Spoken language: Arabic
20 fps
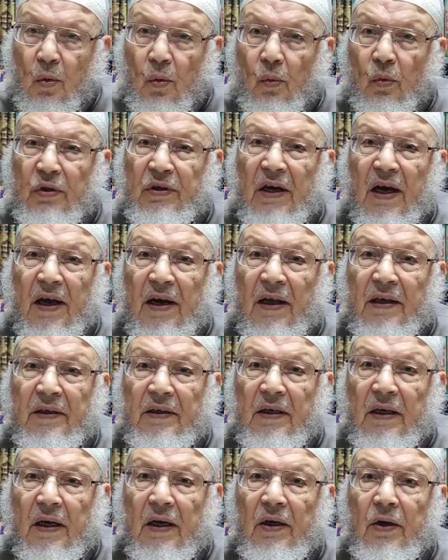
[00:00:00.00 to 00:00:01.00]

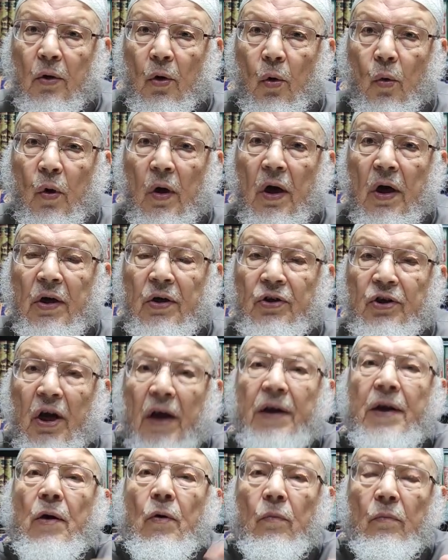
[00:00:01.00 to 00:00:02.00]
وصارت هو
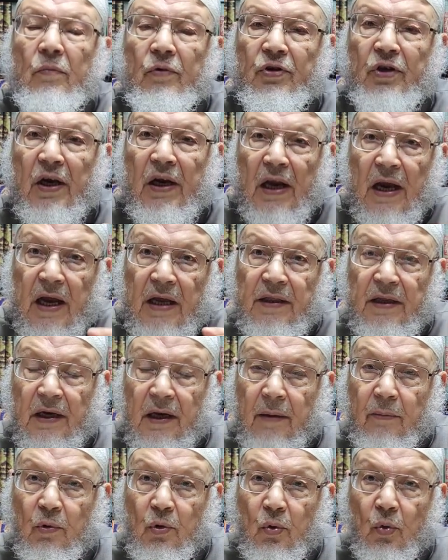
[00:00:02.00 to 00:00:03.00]
شأنهم صار هذا
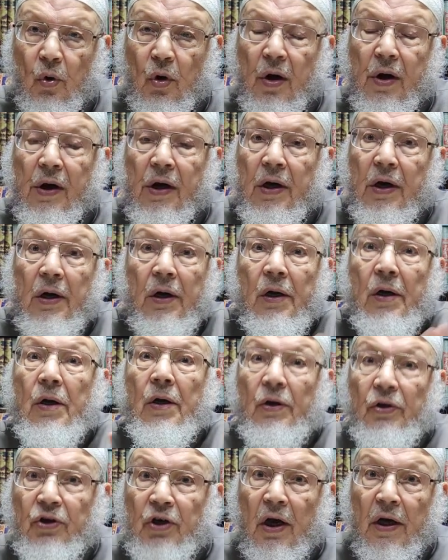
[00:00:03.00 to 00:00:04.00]
الأمر
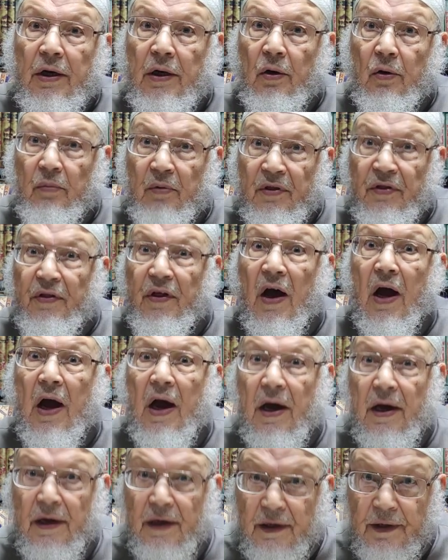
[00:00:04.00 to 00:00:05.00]
شأنهم
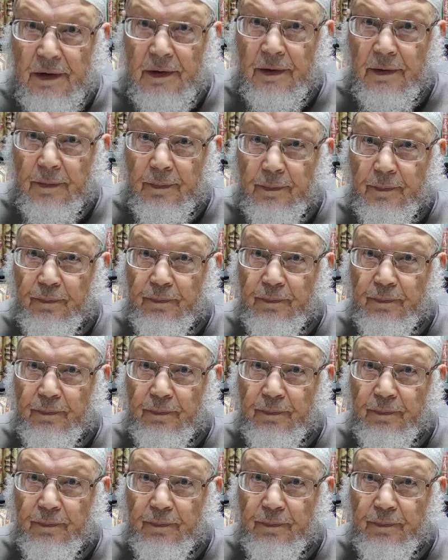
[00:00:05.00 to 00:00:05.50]
الظاهر